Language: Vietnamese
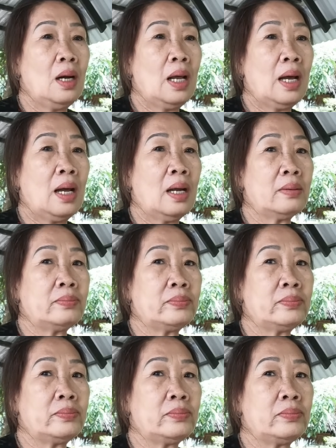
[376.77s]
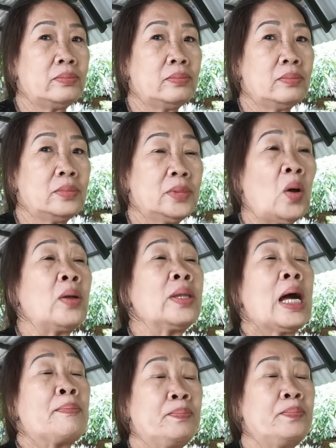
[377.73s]
là nội
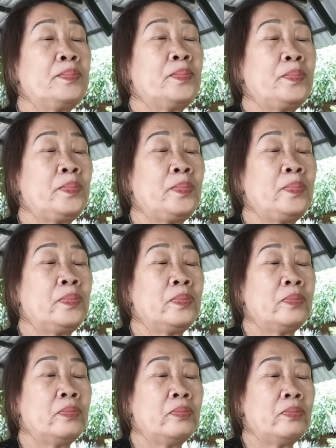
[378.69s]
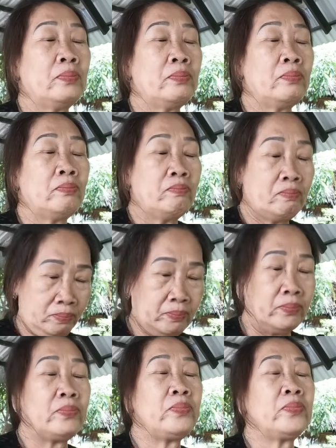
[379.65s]
tâm sống nội tâm
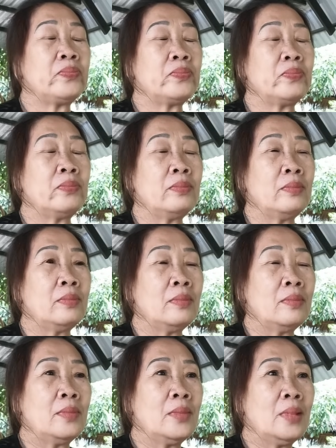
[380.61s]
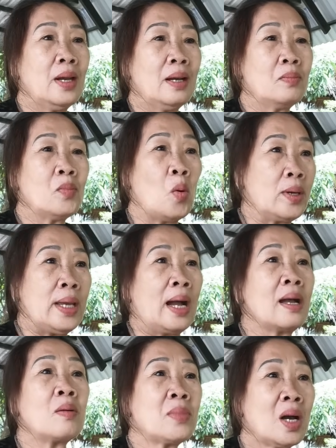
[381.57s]
à. buồn
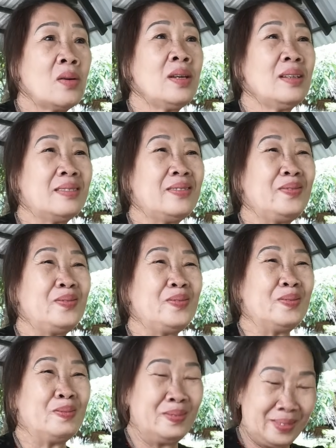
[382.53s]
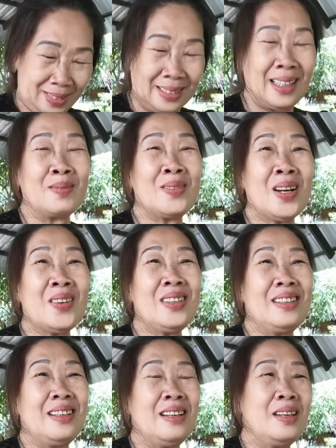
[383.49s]
giận không nói không nói ừ, không nói
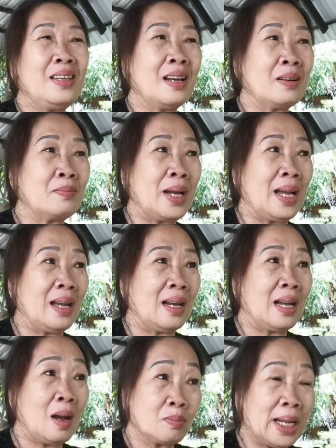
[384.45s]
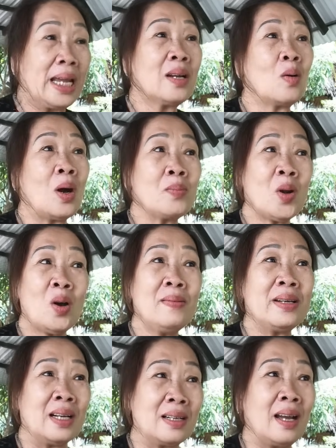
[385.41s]
nhưng mà không thấy cô không nói
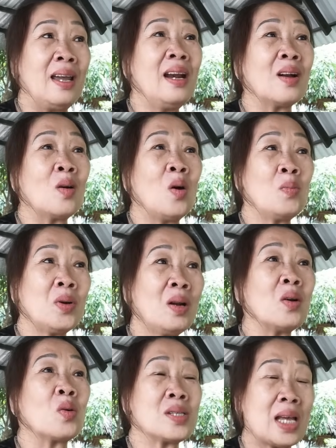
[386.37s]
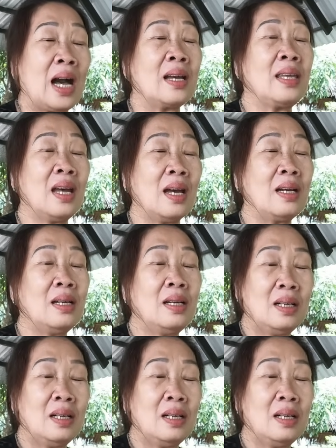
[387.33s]
mà đừng nghĩ là cô không nói là cô sợ nha